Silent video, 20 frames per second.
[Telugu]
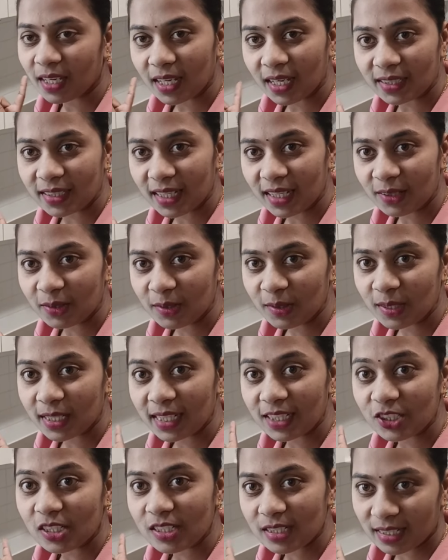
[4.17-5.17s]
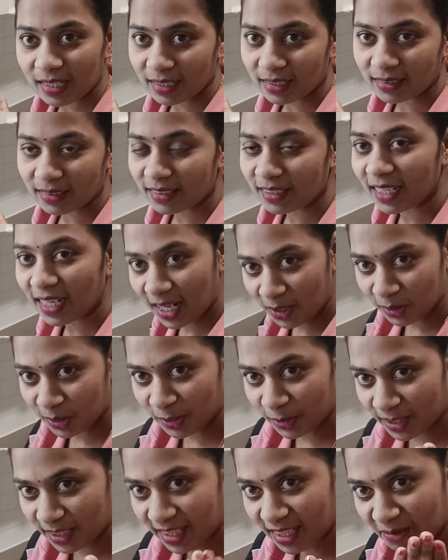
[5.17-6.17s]
కెనడాలో కిచెన్ షింక్ ఎలా
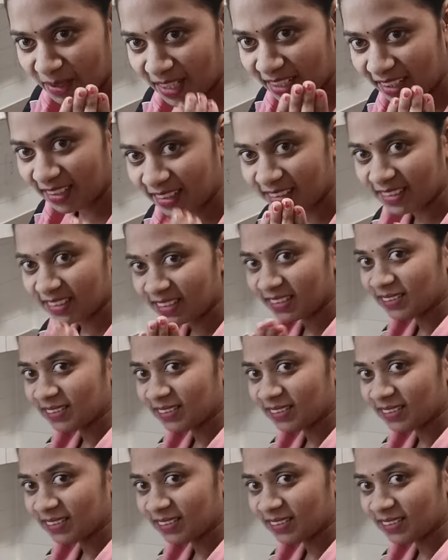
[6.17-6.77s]
ఉందో చూసేద్దాం రండి